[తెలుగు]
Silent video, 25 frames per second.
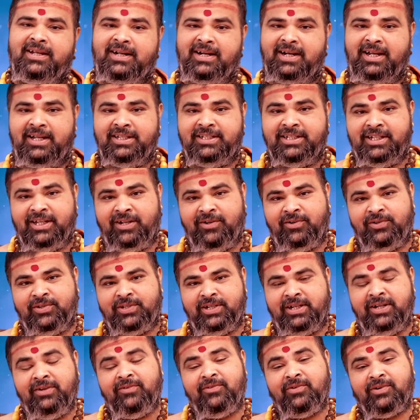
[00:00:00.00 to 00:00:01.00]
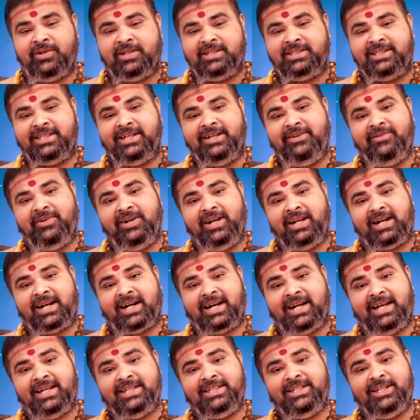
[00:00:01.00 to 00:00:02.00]
రాజ్యాలు వచ్చినాయి ఒక స్త్రీ వల్ల
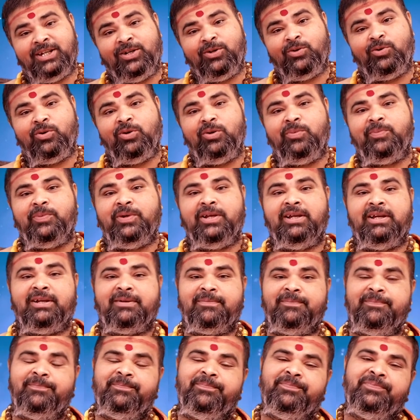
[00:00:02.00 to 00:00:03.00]
రాజ్యాలు కోల్పోయారు